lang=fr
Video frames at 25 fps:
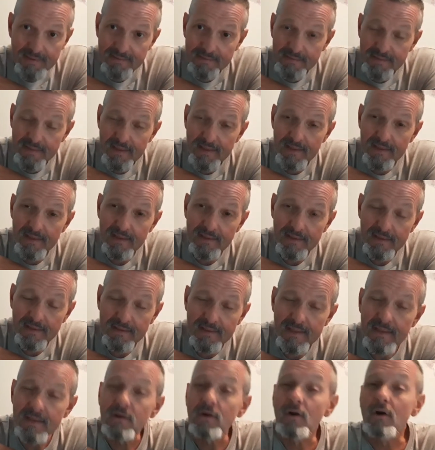
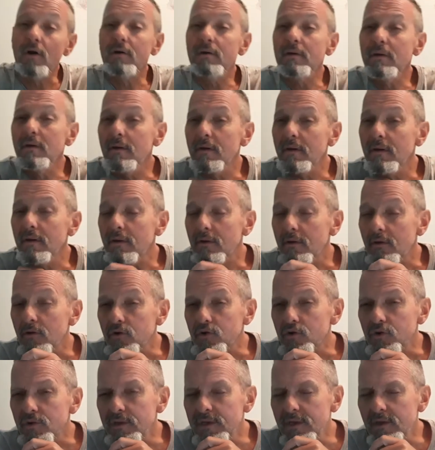des, coques que
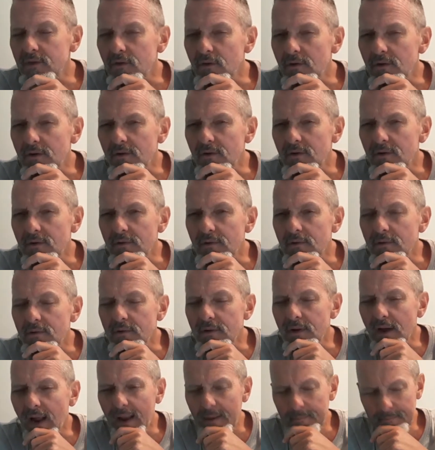je dis que
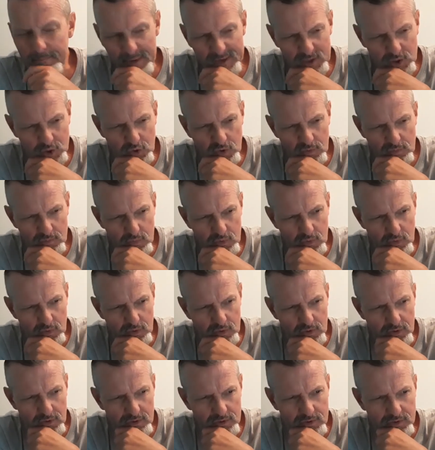euh, à la pêche au
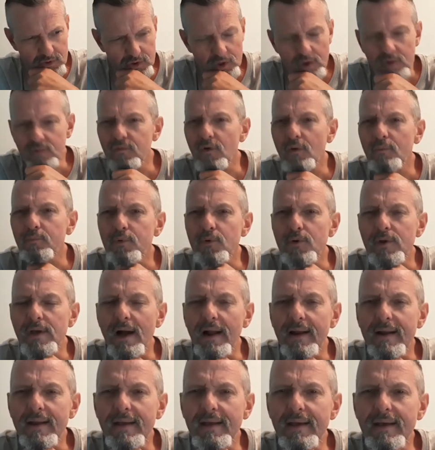moule, je ne veux plus y
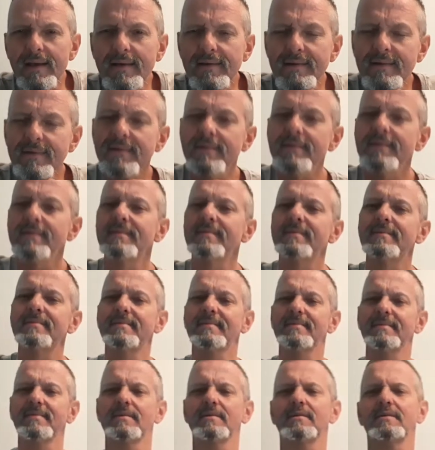aller euh,
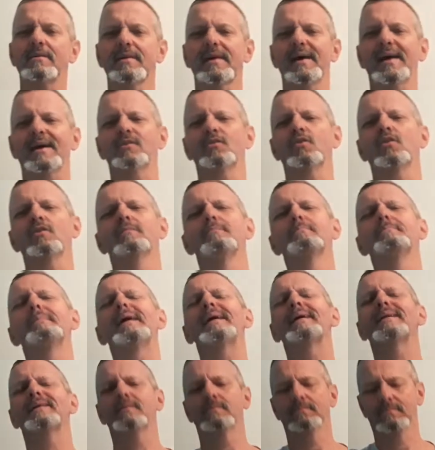en regardant mes